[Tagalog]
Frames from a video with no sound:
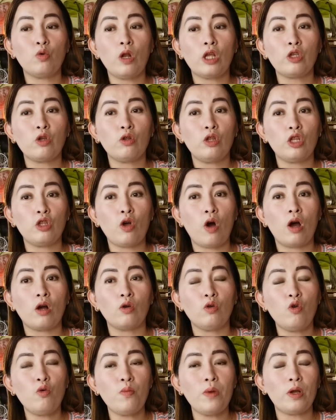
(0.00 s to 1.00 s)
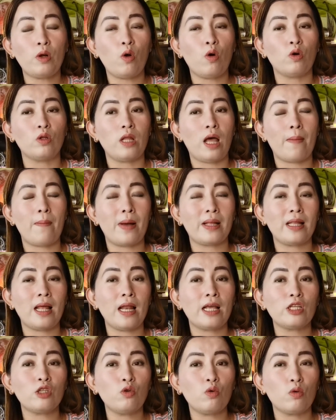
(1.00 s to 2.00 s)
isulat nyo dito ang numero na
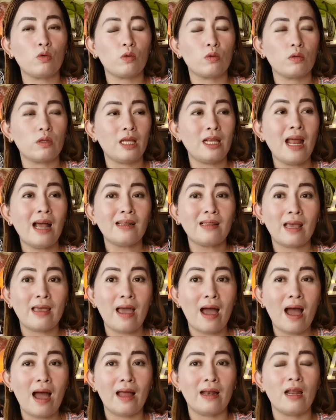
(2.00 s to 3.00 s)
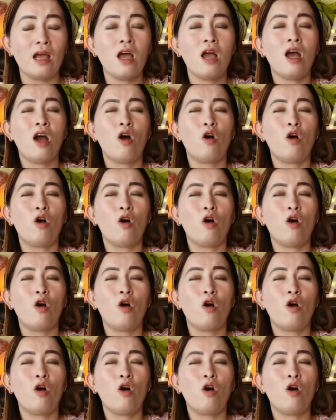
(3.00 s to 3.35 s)
madalas yung tinatayaan